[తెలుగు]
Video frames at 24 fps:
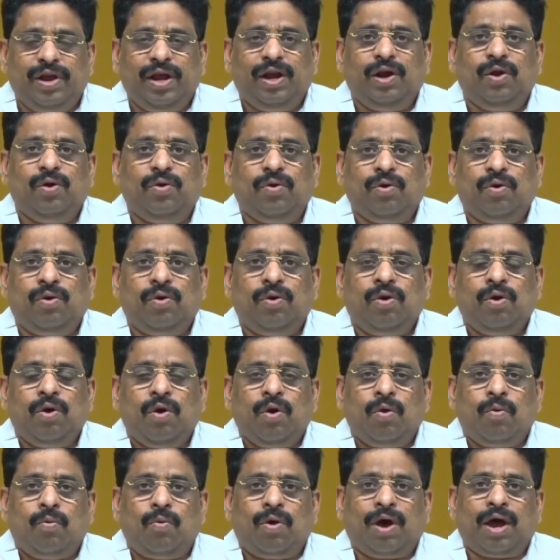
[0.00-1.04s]
వీళ్ళు
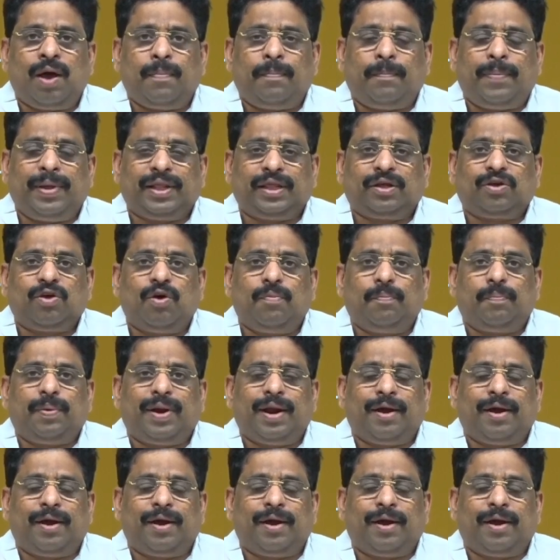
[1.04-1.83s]
ఒక పథకం